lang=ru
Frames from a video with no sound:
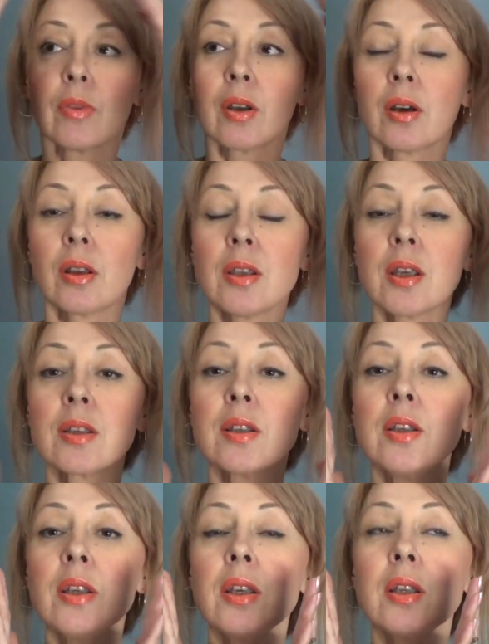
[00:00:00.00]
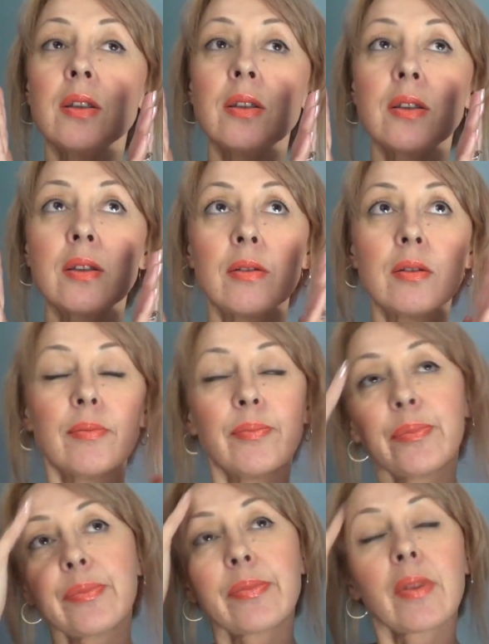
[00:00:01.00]
А, не, не
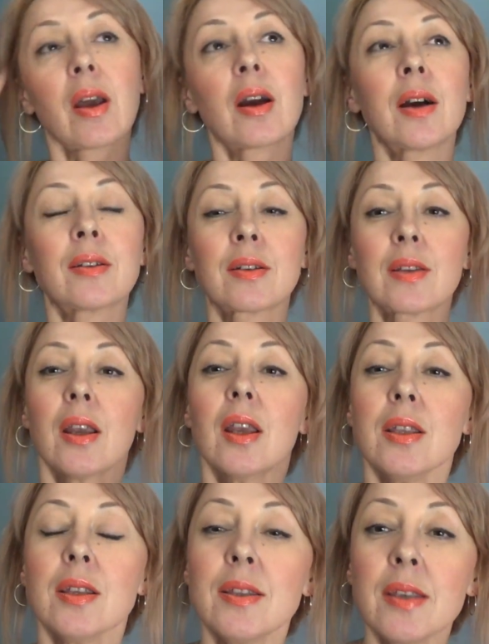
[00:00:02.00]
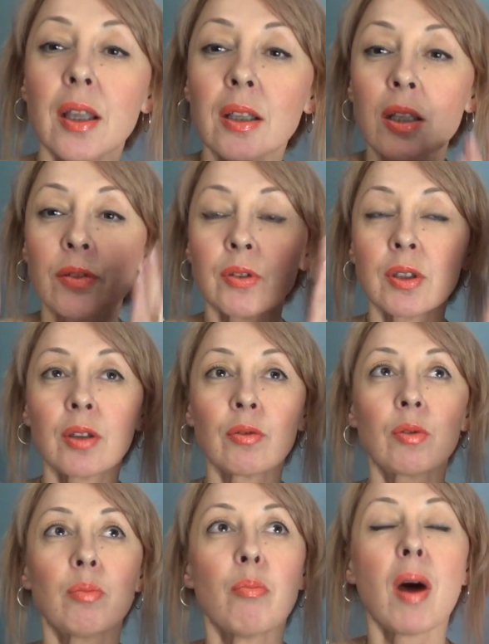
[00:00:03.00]
как сказать, не делает вот
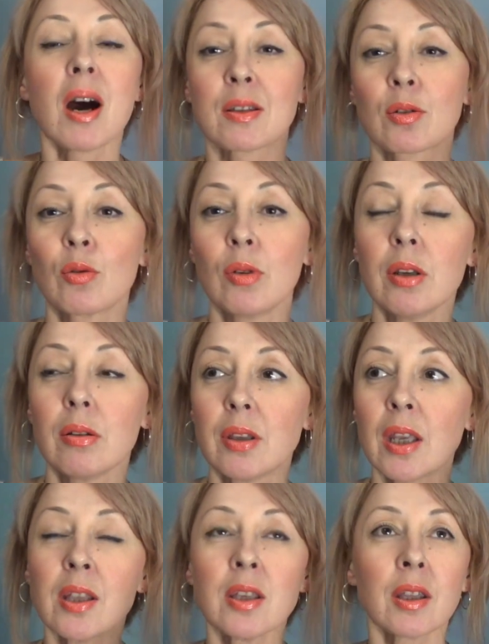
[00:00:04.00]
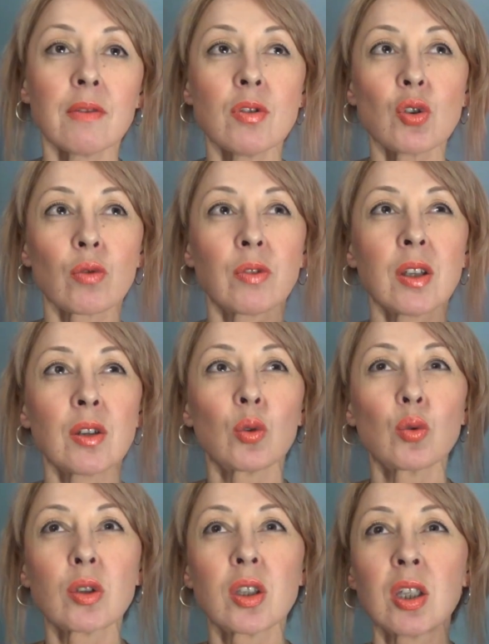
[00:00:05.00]
эту вот маску. Я ненавижу вот эти
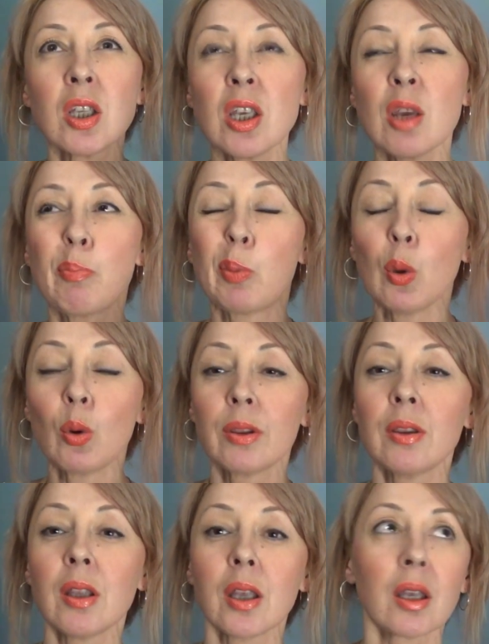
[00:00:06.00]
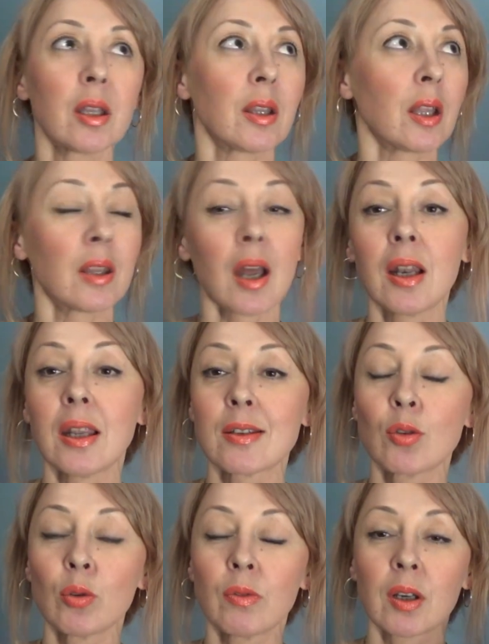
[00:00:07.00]
густые, плотные тональные
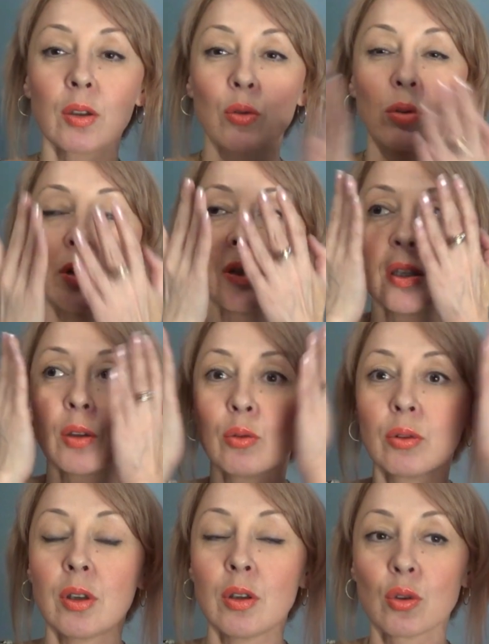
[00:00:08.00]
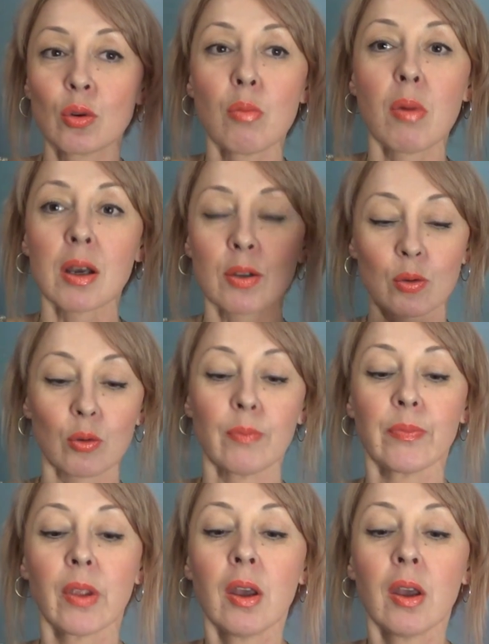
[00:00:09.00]
основы, которые делают лицо маску.